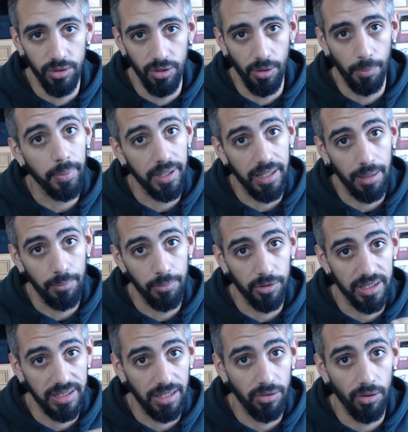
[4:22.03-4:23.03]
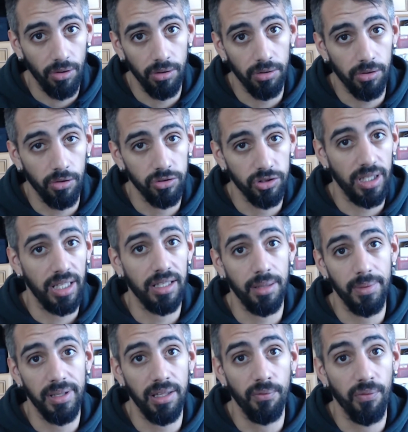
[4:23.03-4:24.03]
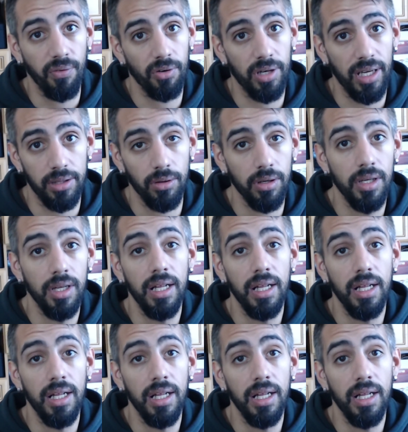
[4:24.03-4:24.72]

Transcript: no pita, porque está todo constantemente enfocando.